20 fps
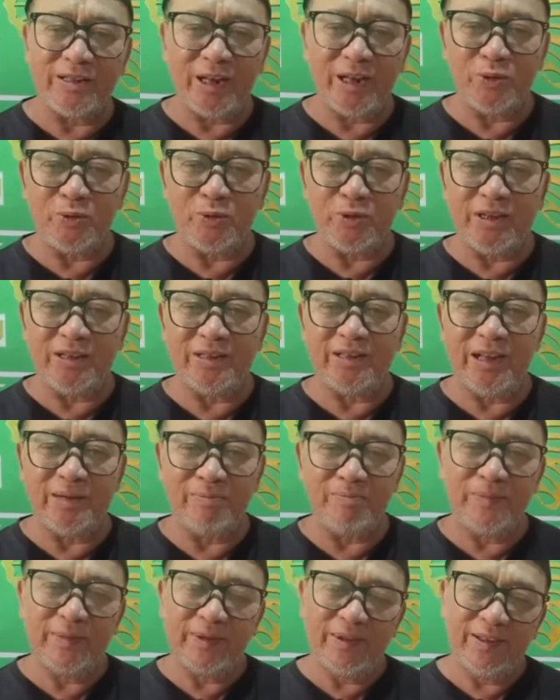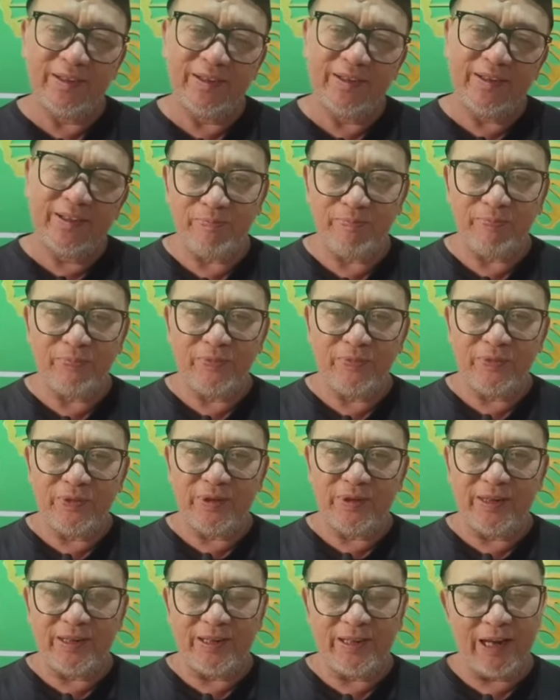satu kitab
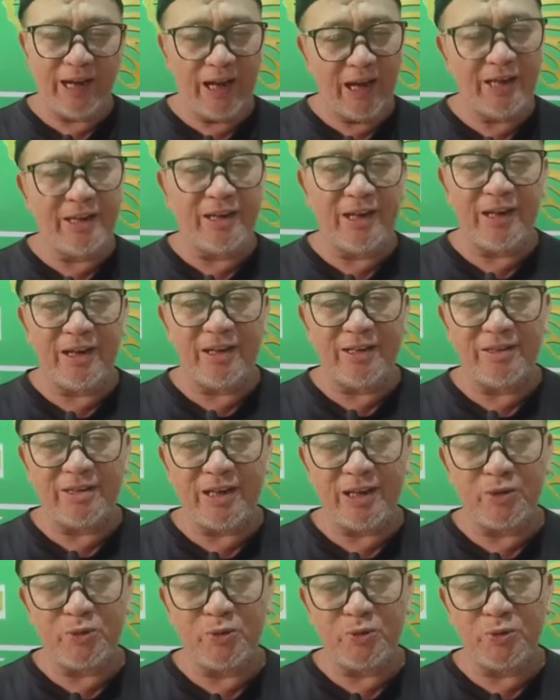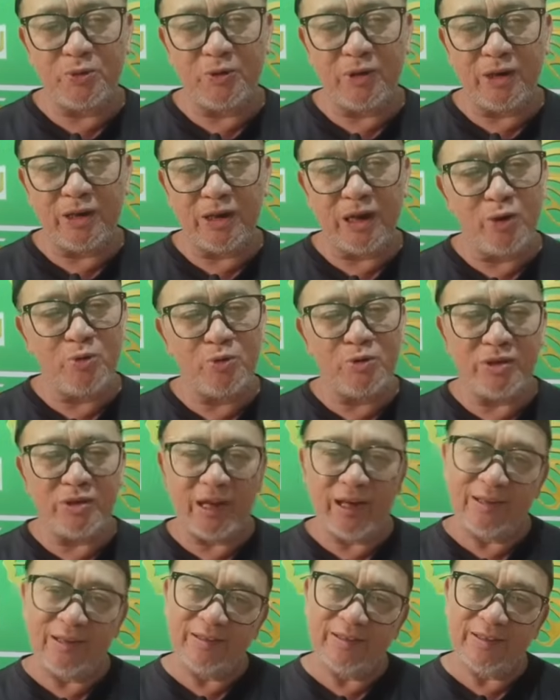jadi ada satu e,
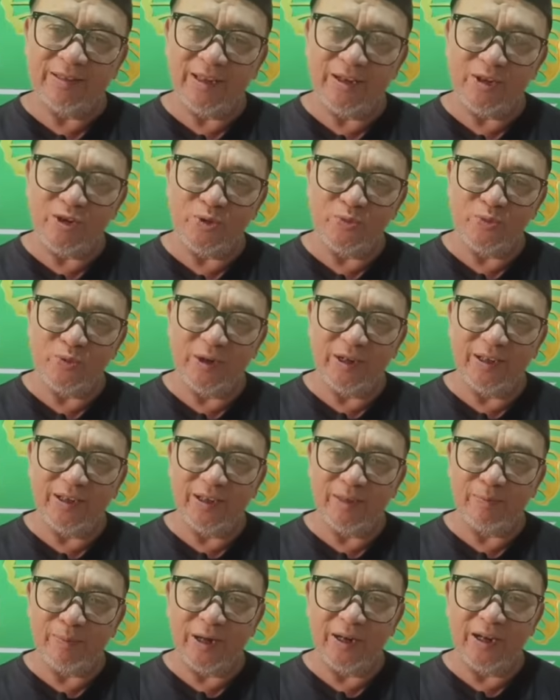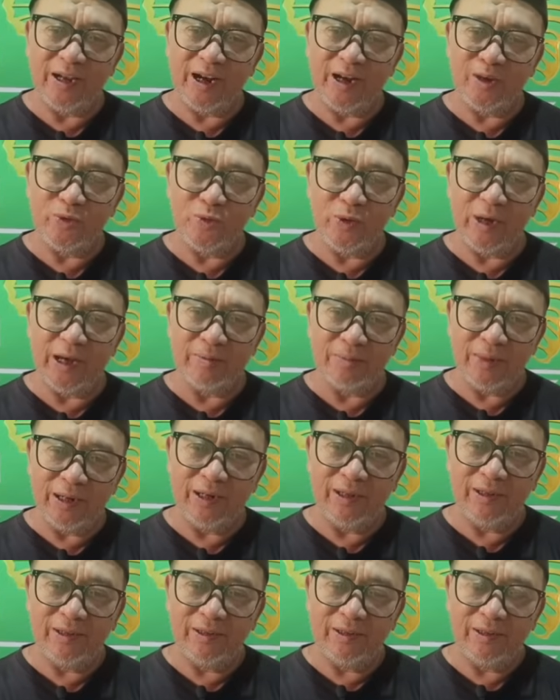klausal tadi semua ya pandangan
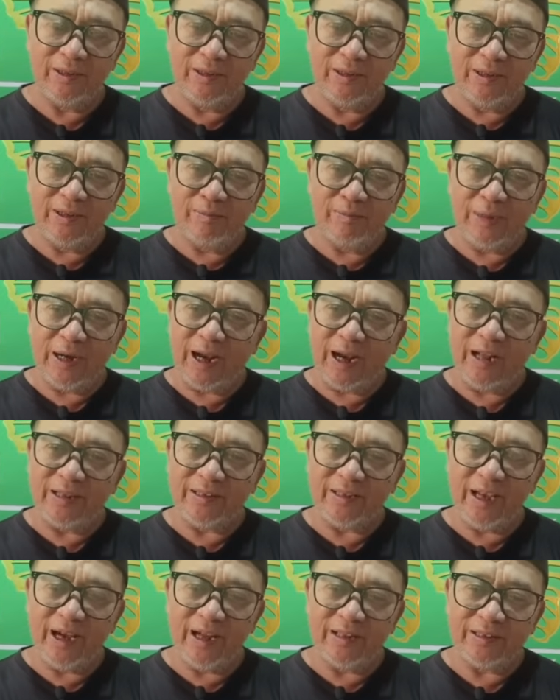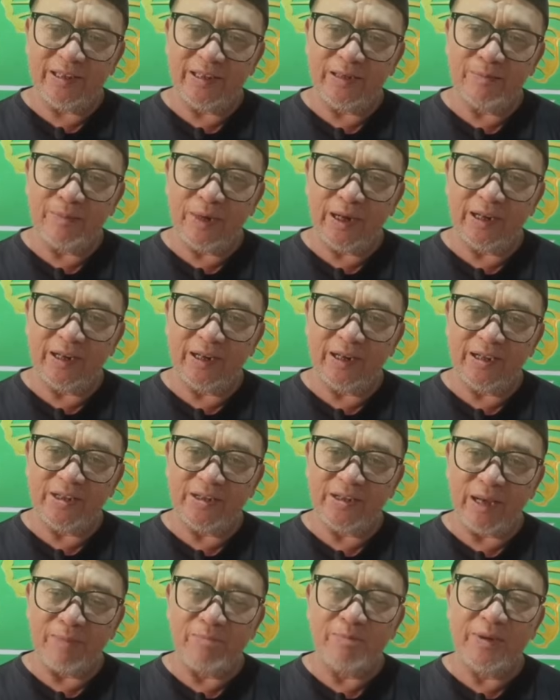ulama maka hati-hati
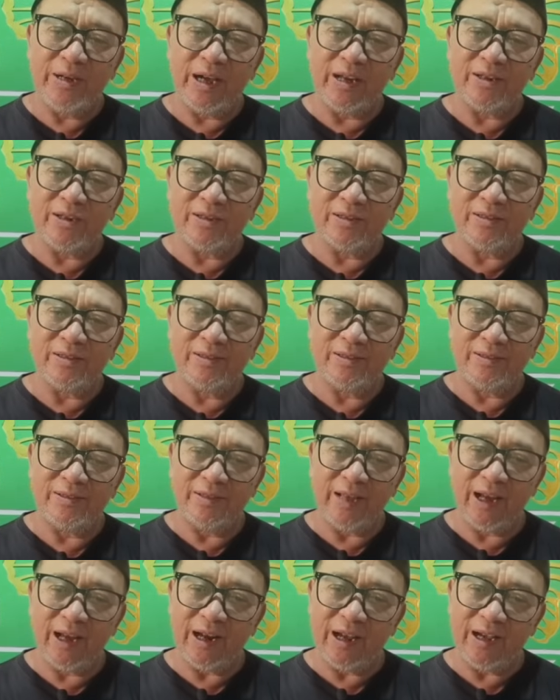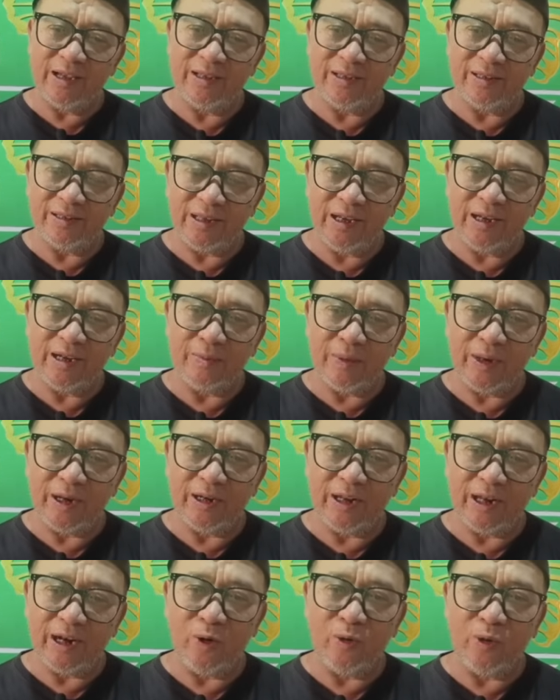menisabkan darah kita kepada
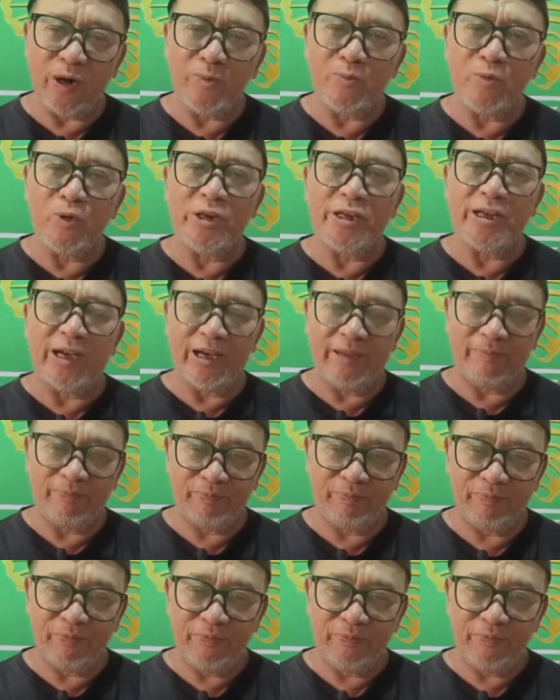darah orang mulia.